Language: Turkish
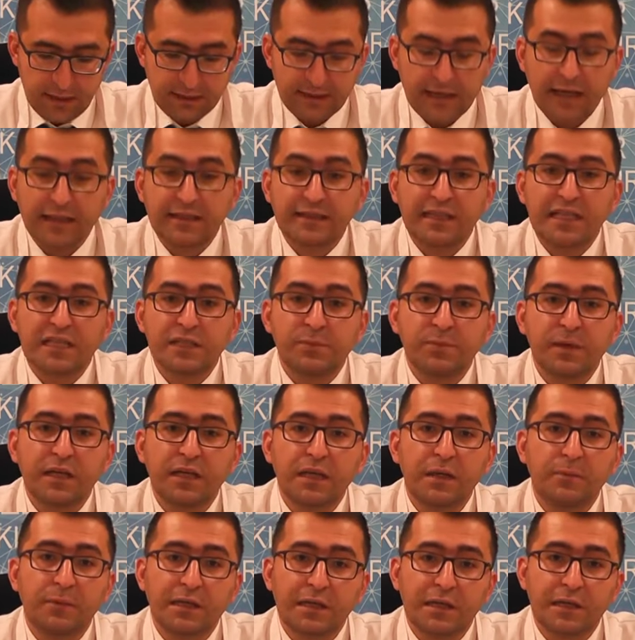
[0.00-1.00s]

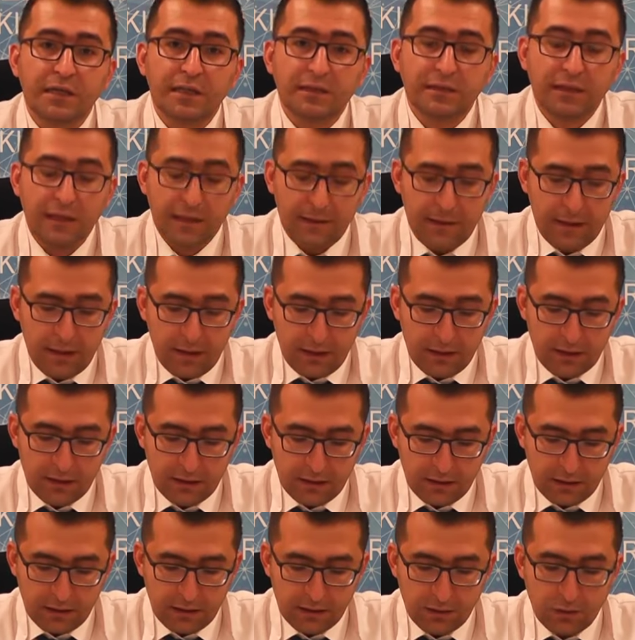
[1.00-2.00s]
Kentleşmeyle birlikte
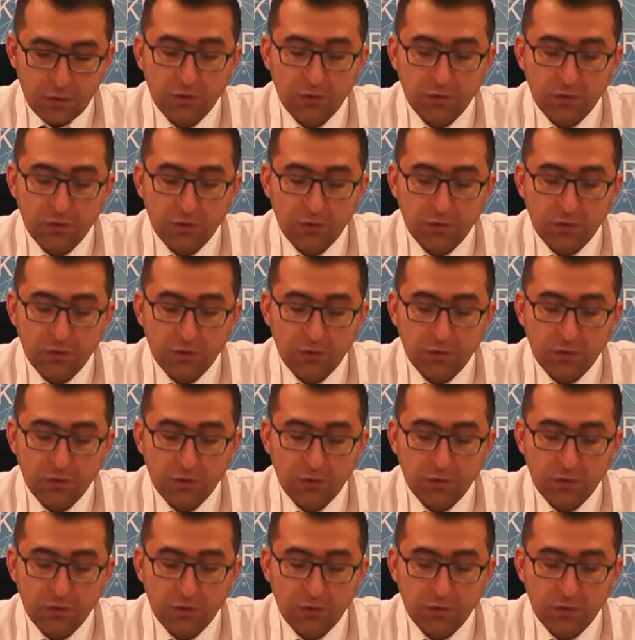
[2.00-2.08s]
e,